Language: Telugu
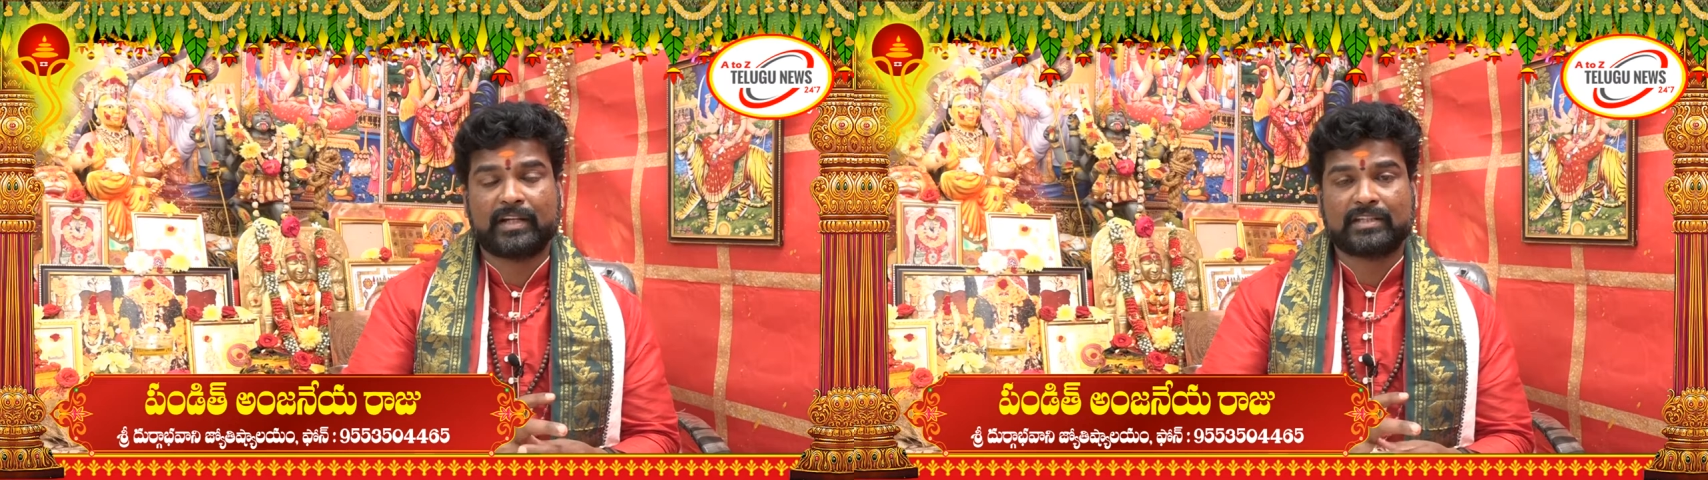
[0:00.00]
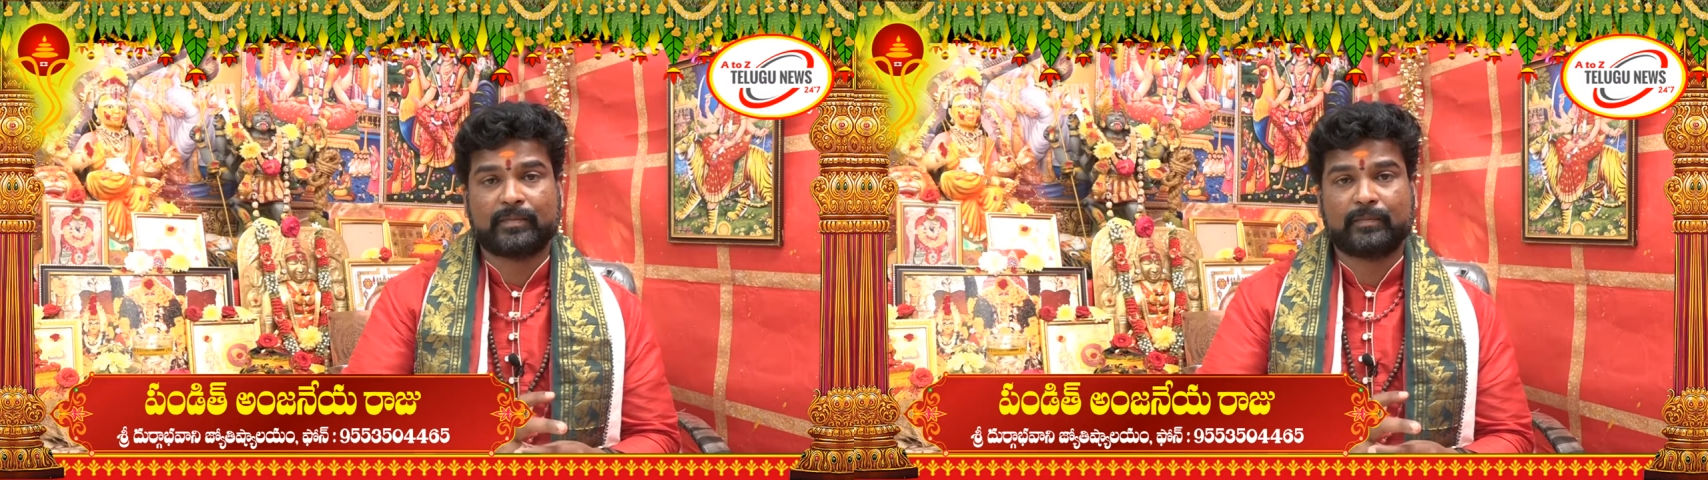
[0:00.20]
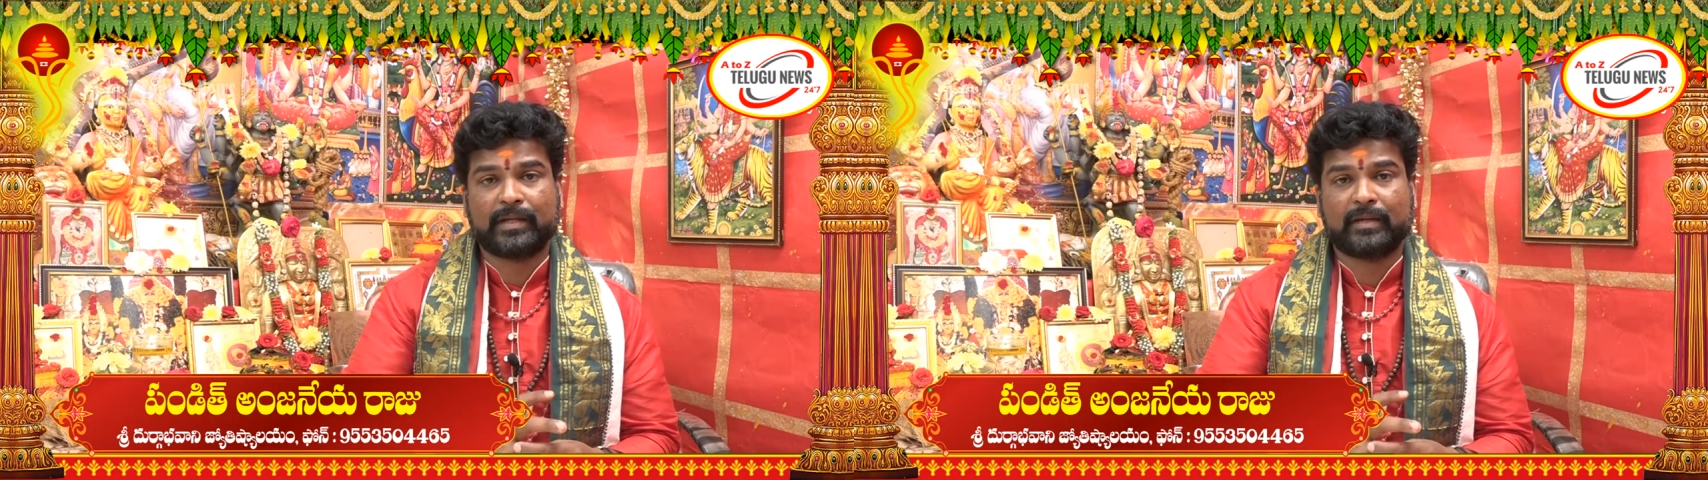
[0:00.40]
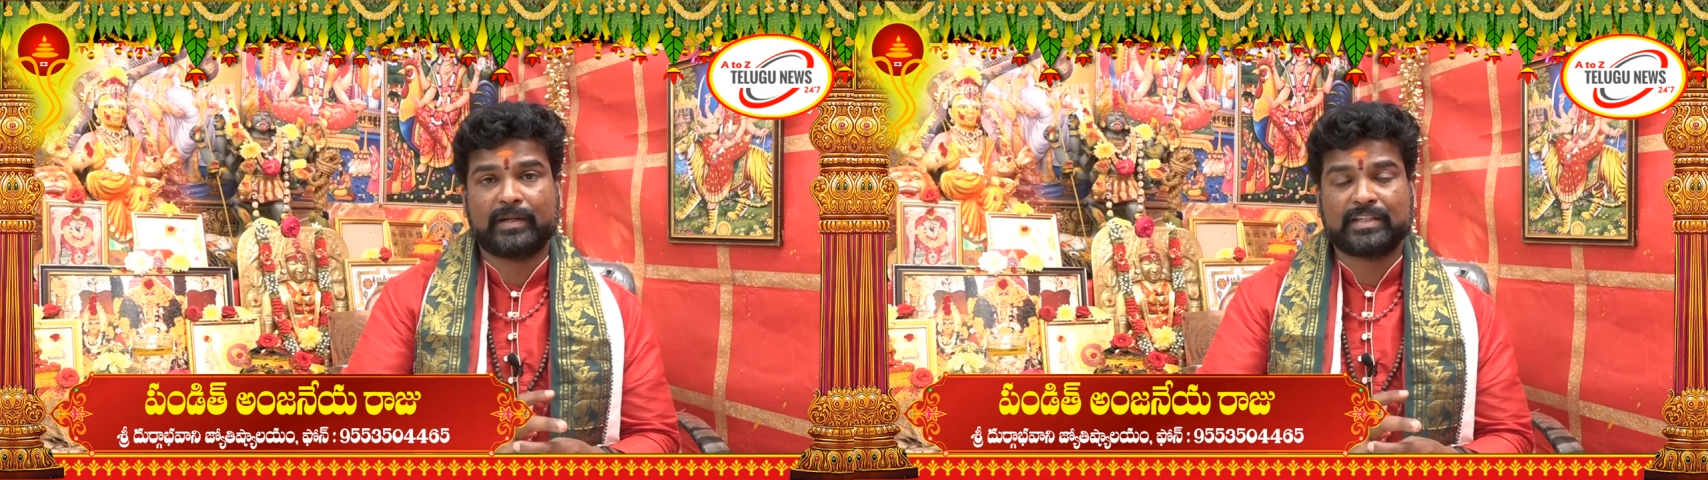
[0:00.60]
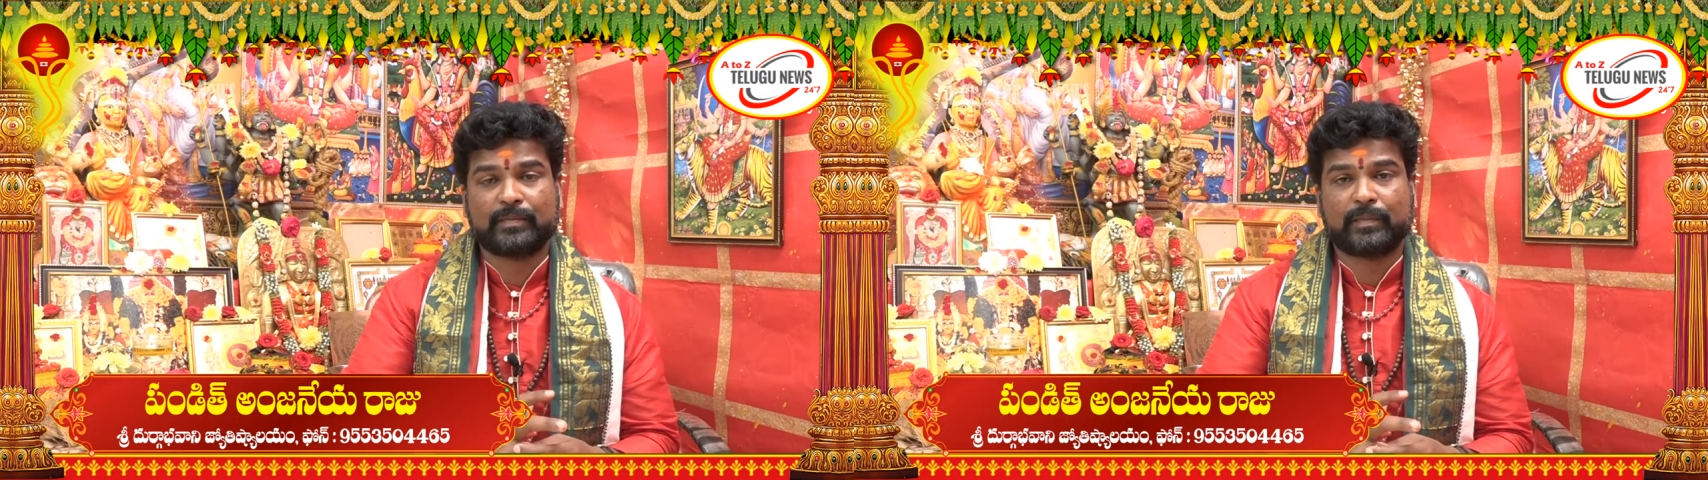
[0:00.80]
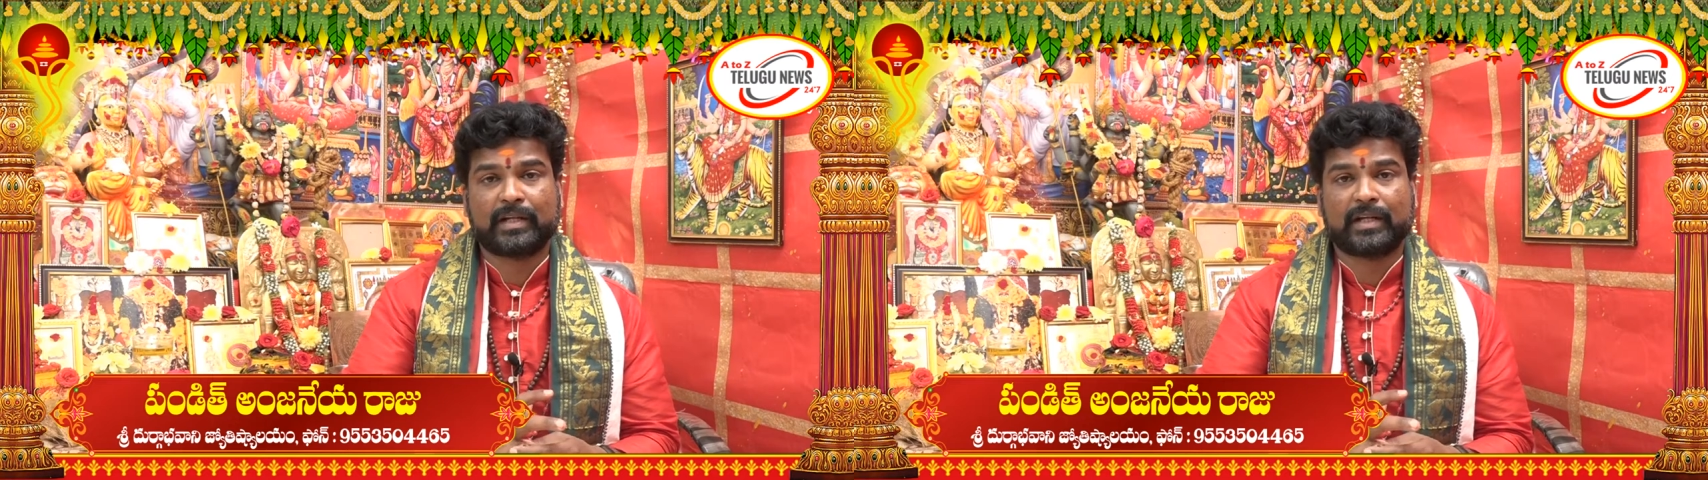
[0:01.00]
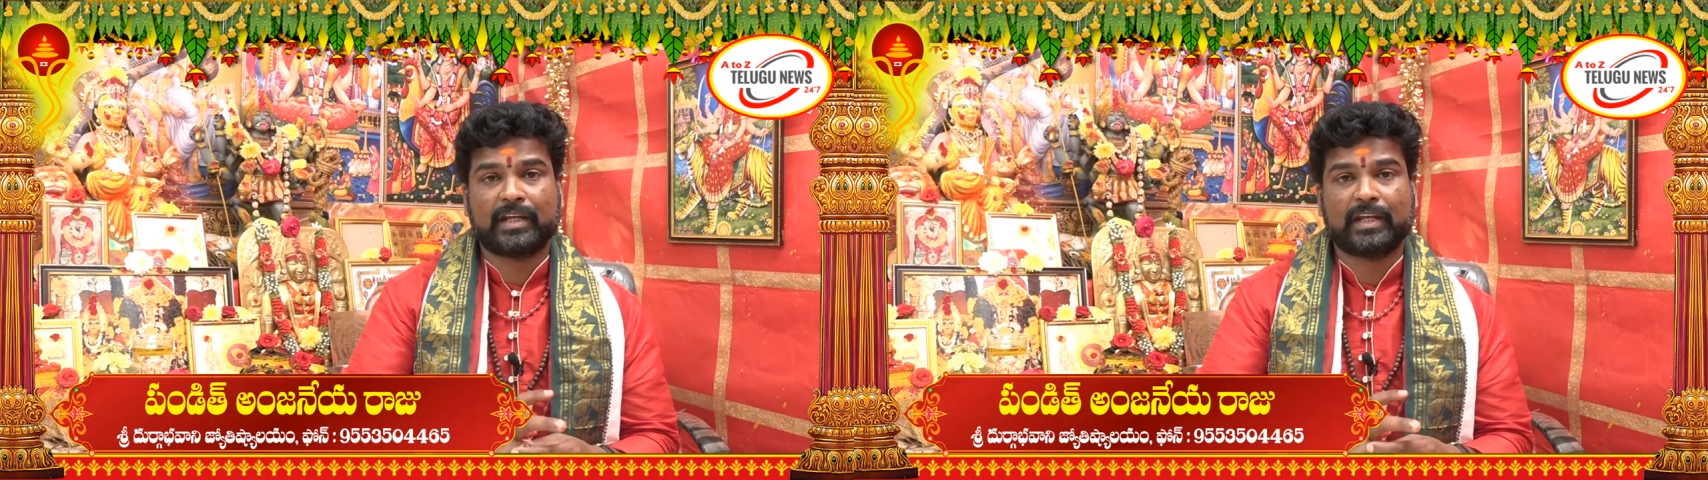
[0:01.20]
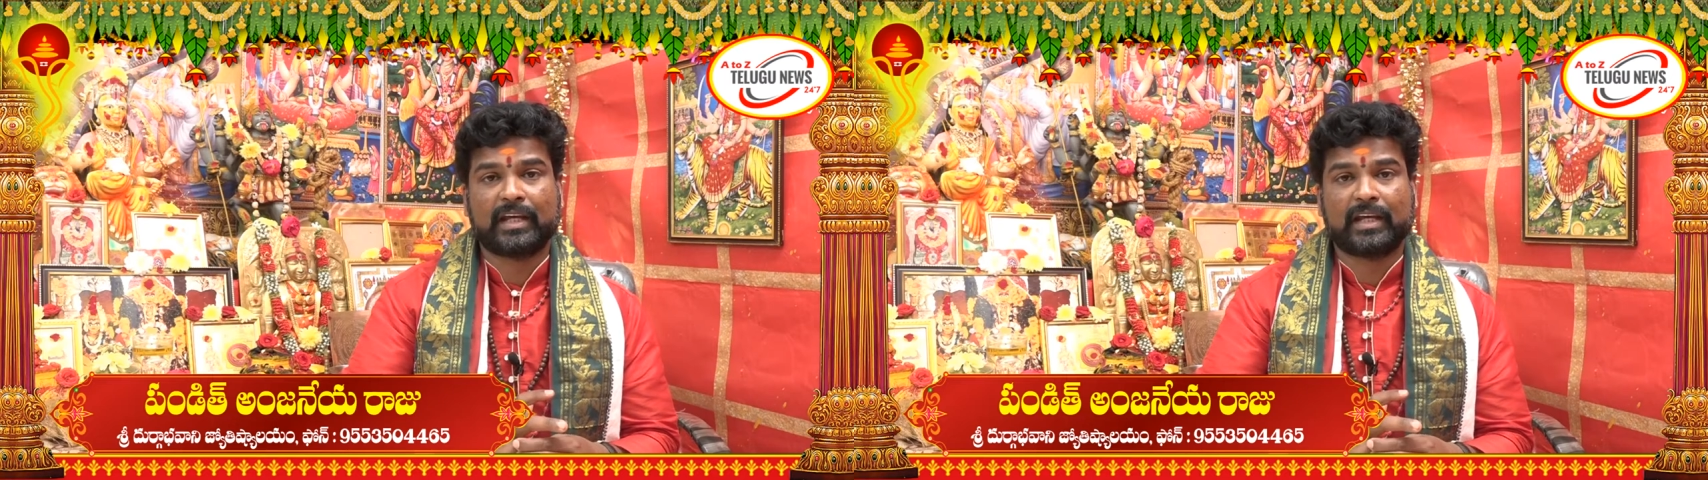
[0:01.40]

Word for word: మనం చెప్పే మంచి పనిని